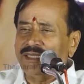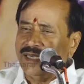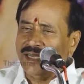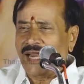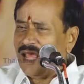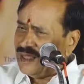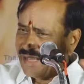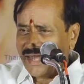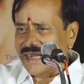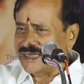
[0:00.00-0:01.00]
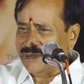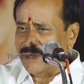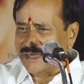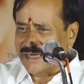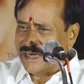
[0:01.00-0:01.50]
பட்ஜெட் ஏன்னா அதுதான் கடைசி
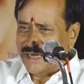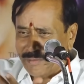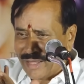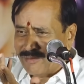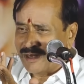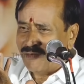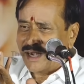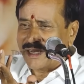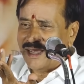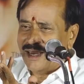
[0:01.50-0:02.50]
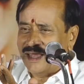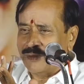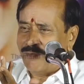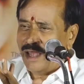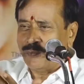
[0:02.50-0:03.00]
பட்ஜெட் இனிமே அவருக்கு வாழ்க்கையில்
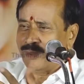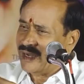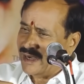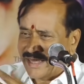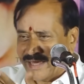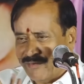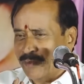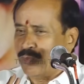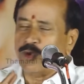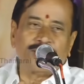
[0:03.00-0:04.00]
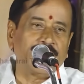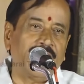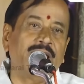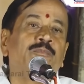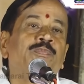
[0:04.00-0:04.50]
அந்த வாய்ப்பு கிடைக்கவே
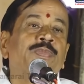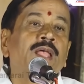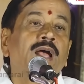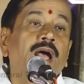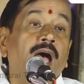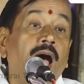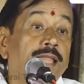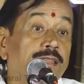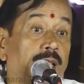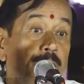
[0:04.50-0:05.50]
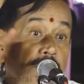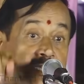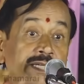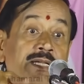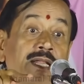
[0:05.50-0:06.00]
போறதில்லை அந்த
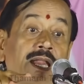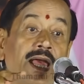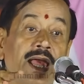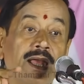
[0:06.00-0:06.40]
பட்ஜெட்டில்